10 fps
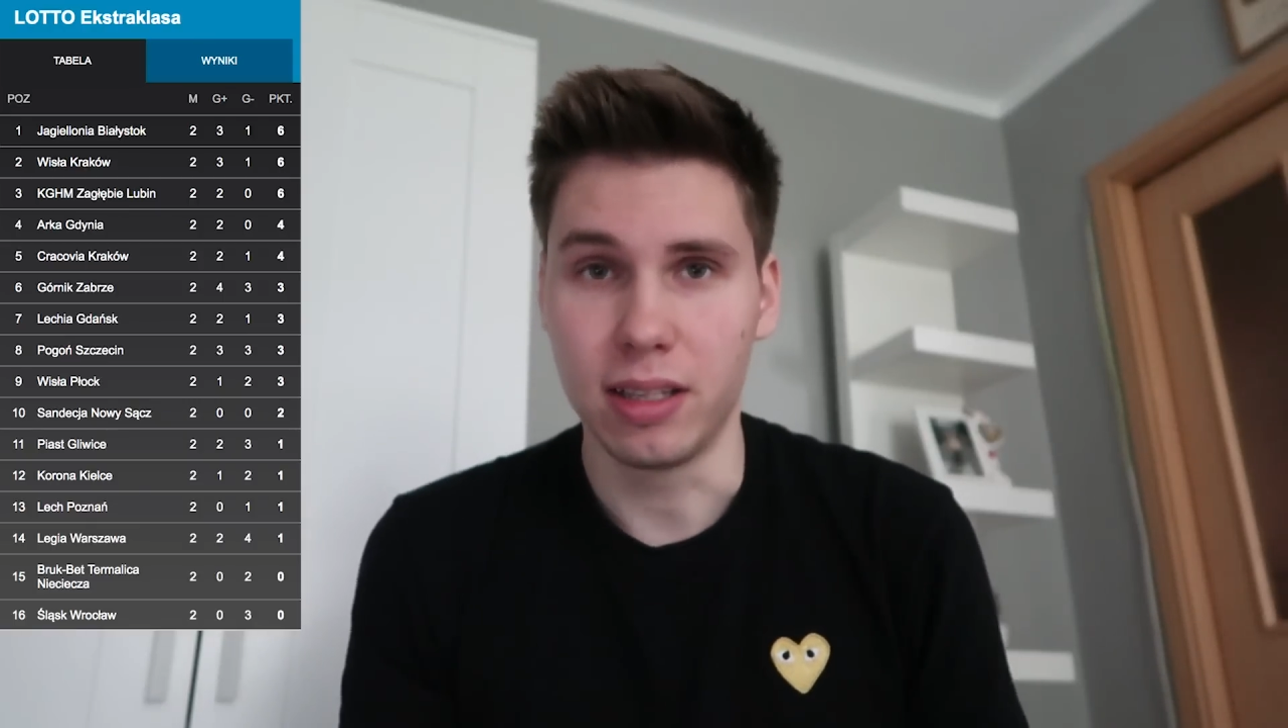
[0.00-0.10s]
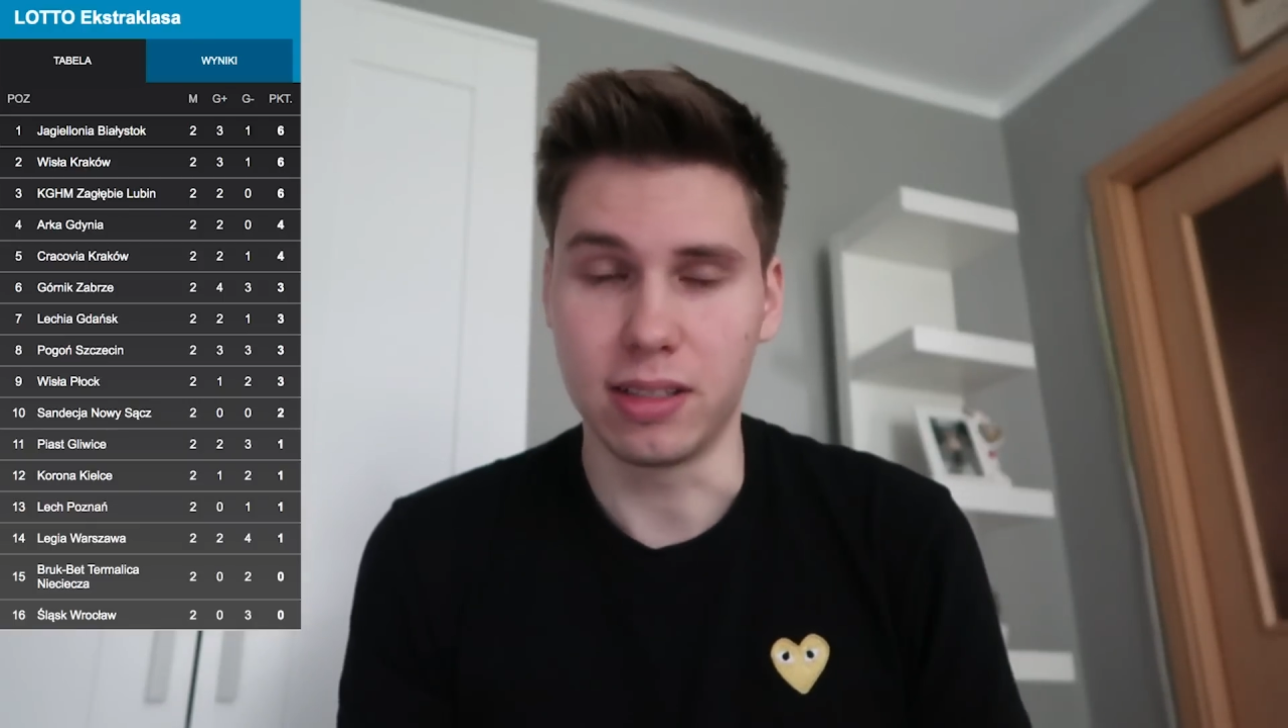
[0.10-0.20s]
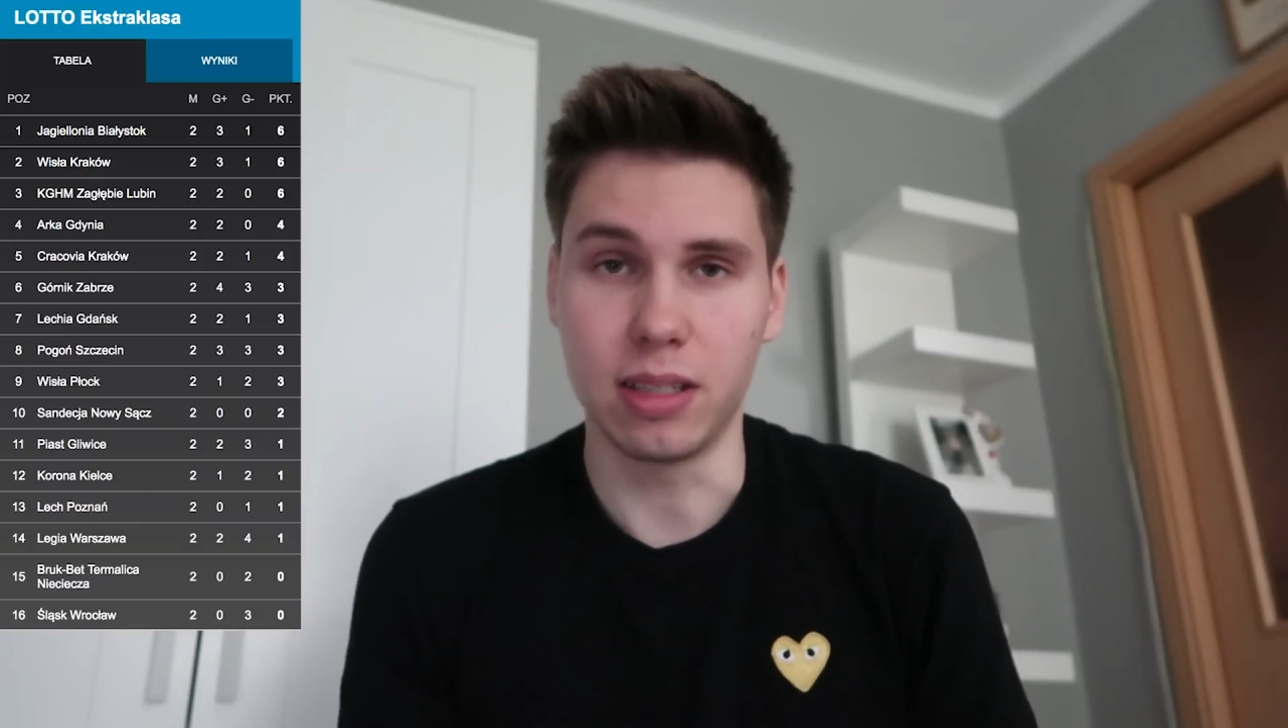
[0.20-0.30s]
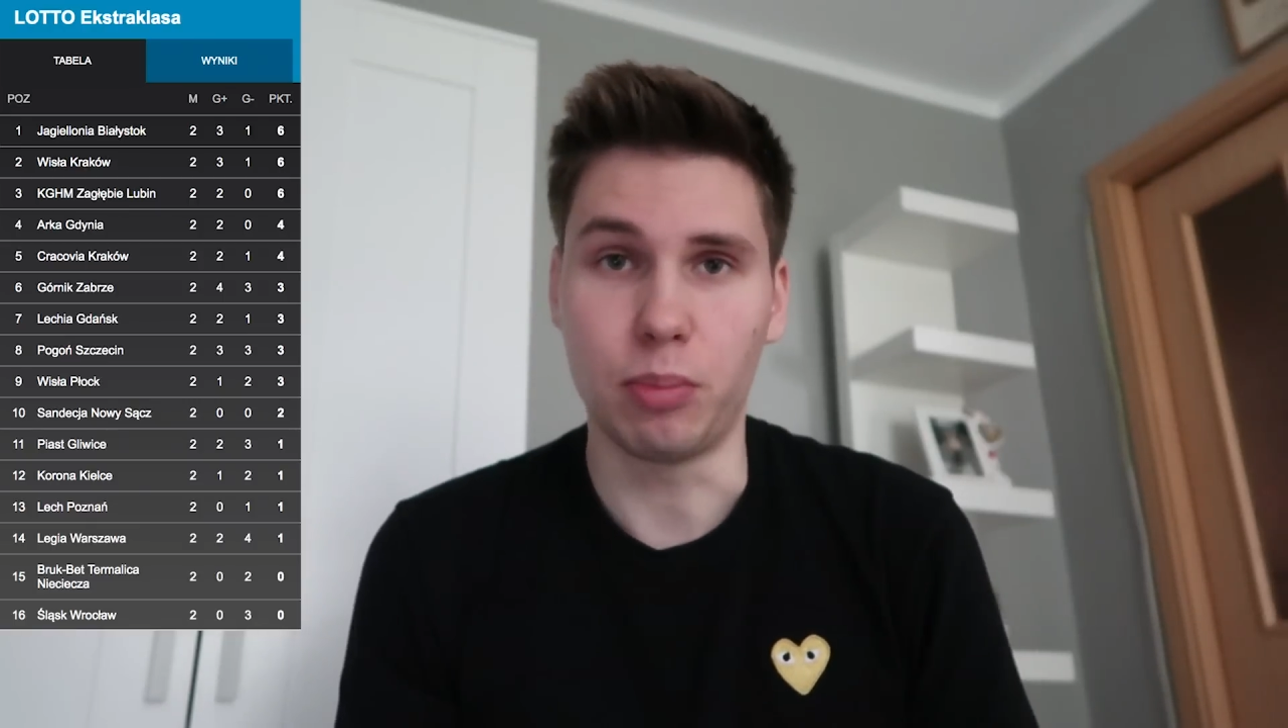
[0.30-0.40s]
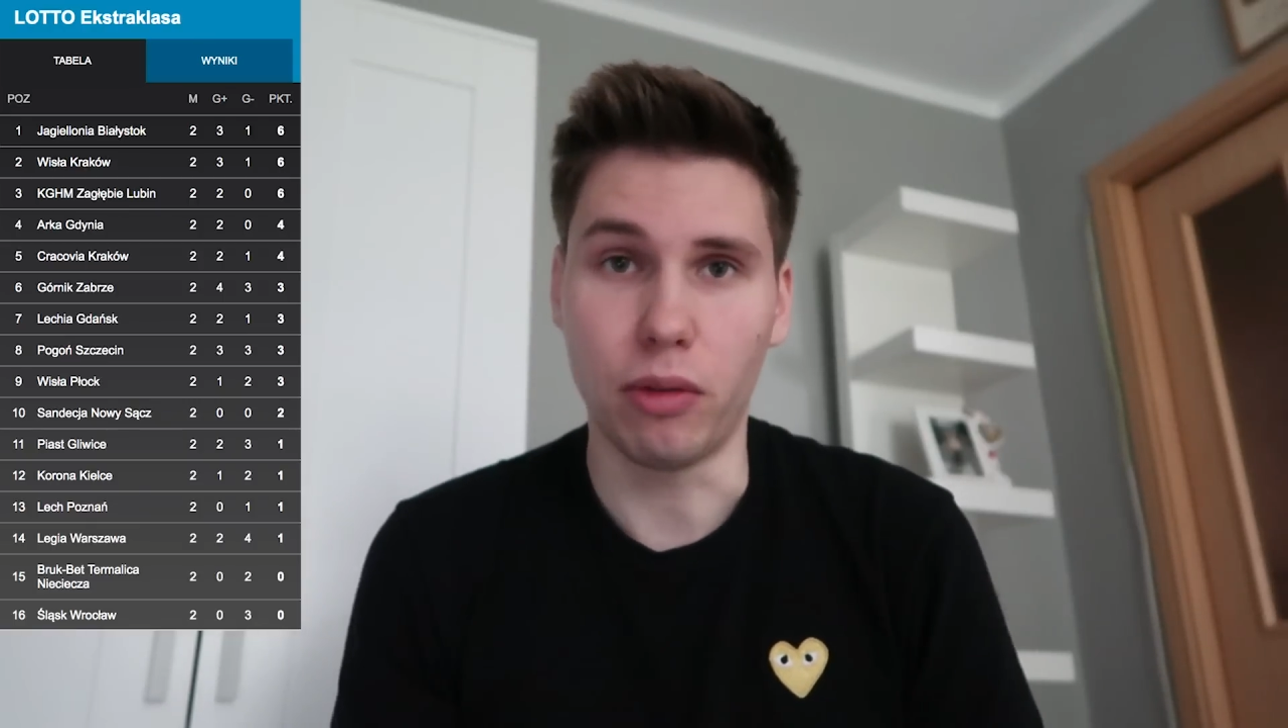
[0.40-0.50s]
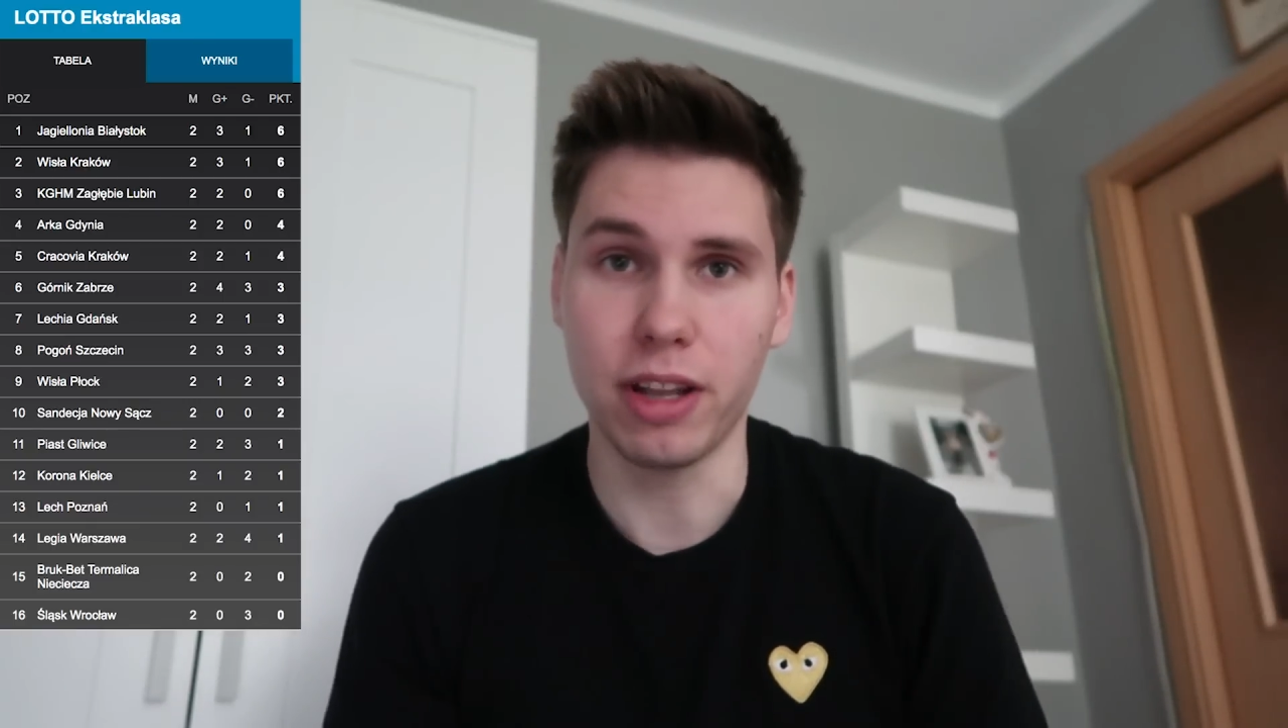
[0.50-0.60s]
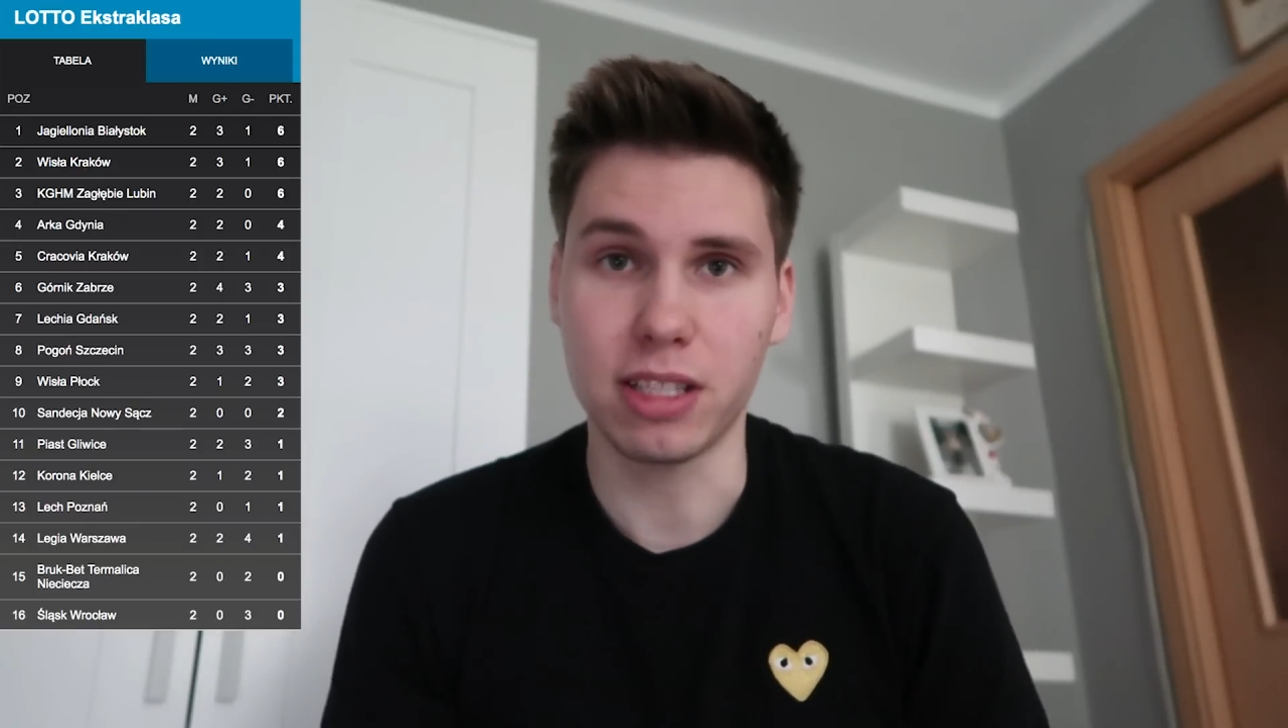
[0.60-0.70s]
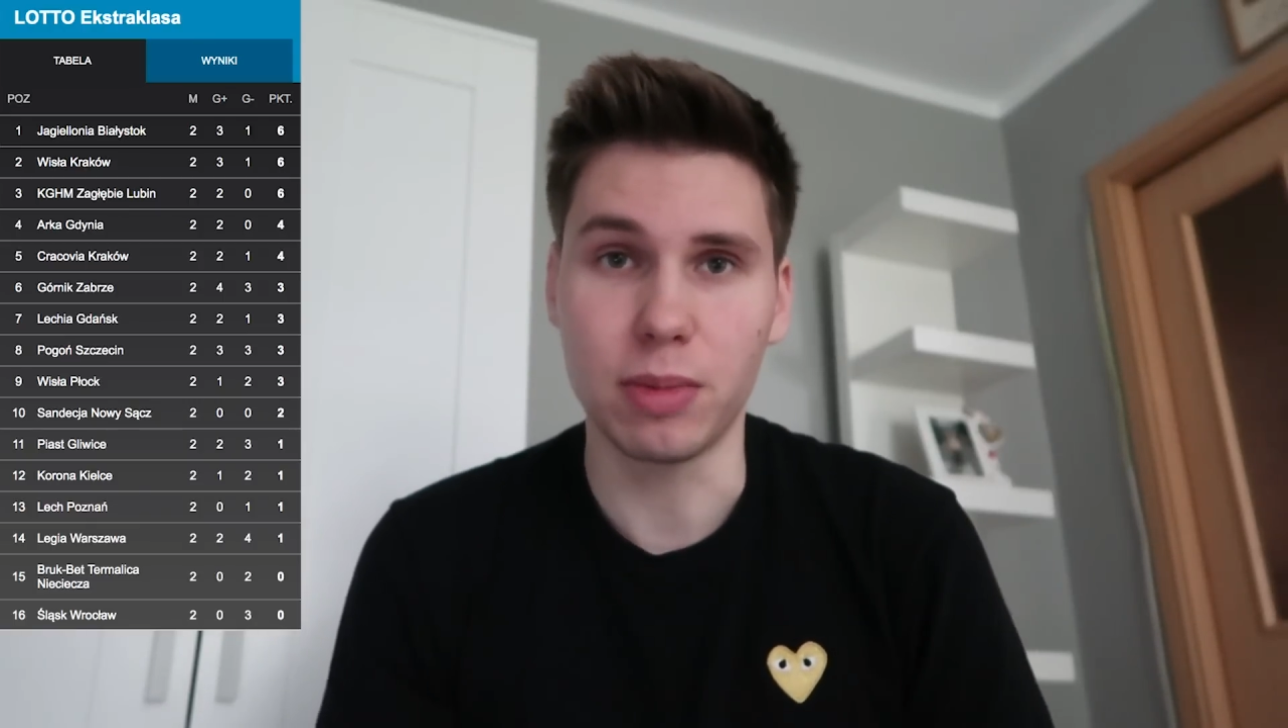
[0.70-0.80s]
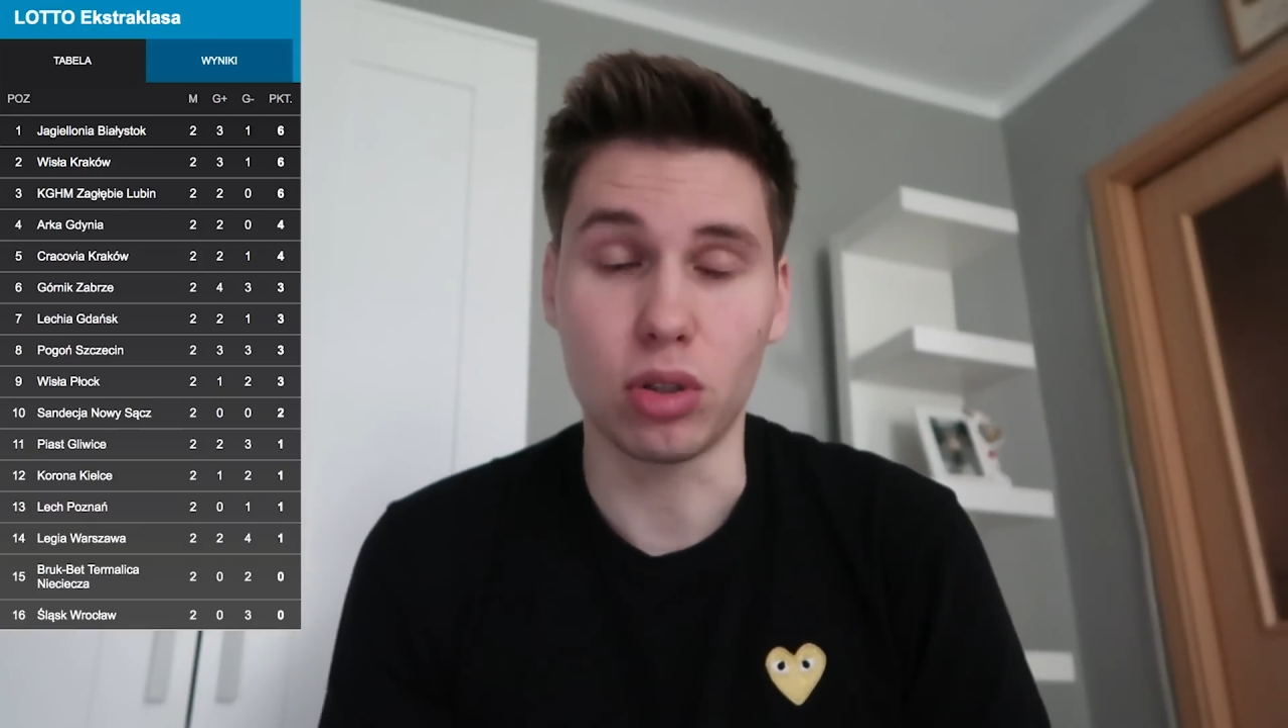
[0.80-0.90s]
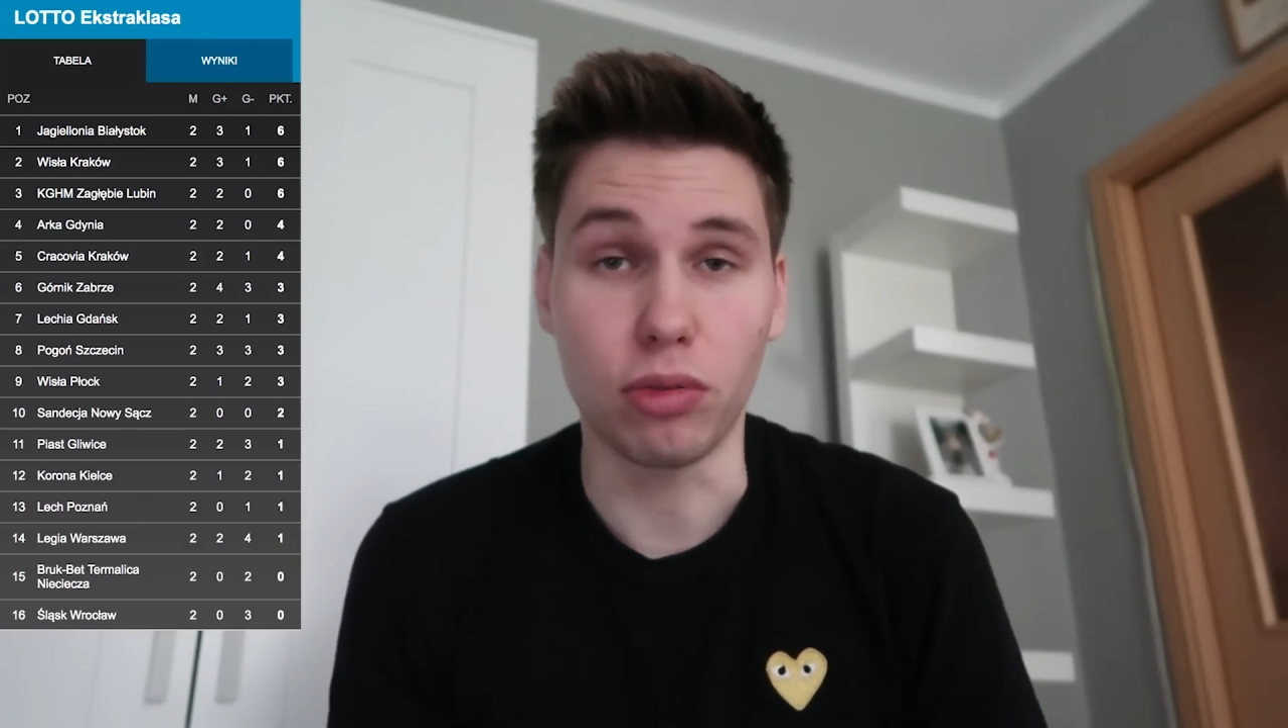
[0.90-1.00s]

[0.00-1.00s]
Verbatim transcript: z powiedzmy